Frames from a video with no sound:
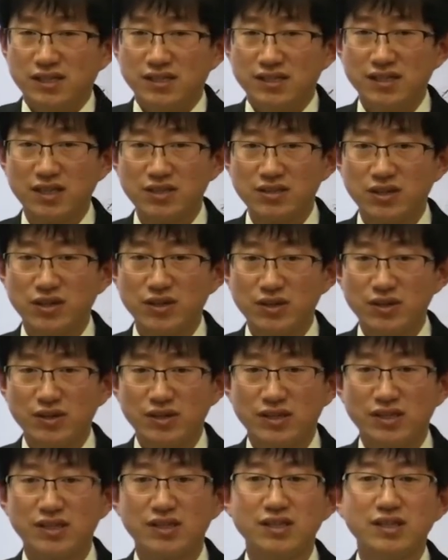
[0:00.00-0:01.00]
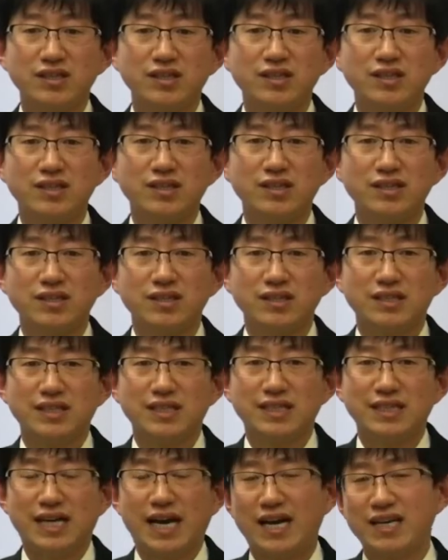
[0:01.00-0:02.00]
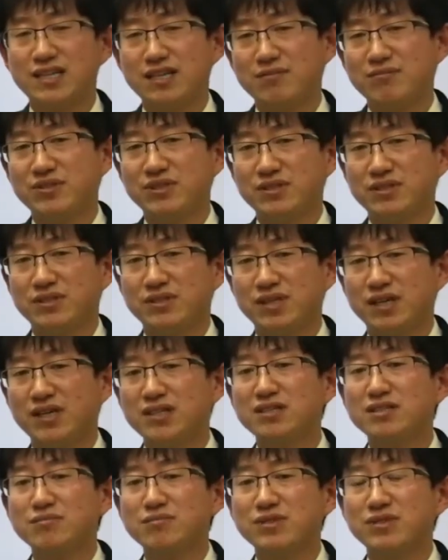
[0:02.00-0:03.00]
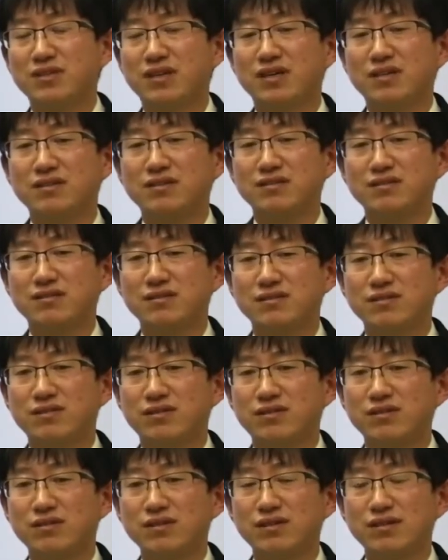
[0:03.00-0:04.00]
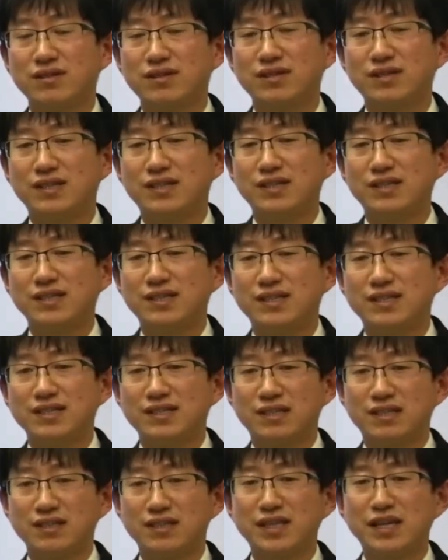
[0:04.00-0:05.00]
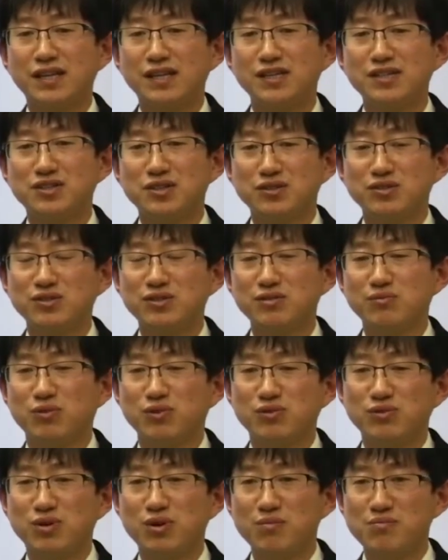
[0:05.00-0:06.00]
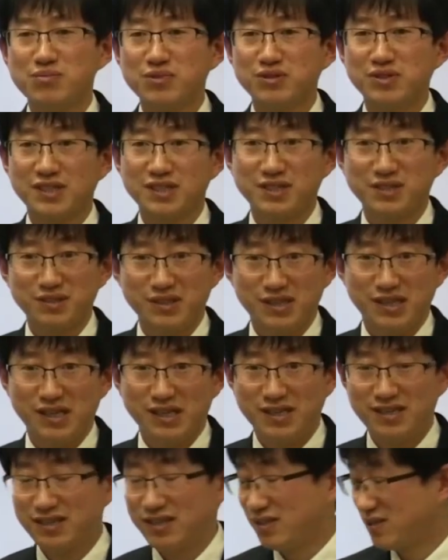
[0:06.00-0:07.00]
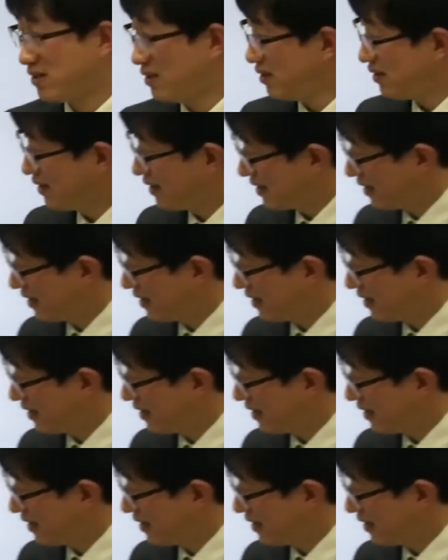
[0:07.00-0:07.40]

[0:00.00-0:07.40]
그래서 이 IMCC의 핵심이 되는 거를 인텔리전트 모터 프로텍션 릴레이. 그래서